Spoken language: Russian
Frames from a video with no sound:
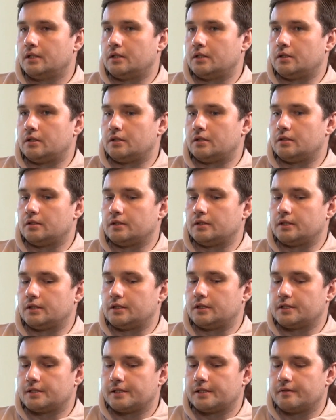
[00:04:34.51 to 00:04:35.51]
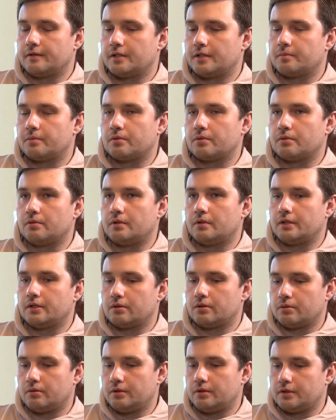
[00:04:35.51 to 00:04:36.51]
А, если говорить про
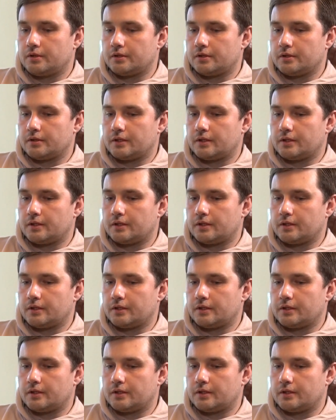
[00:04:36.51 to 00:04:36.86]
Android, э,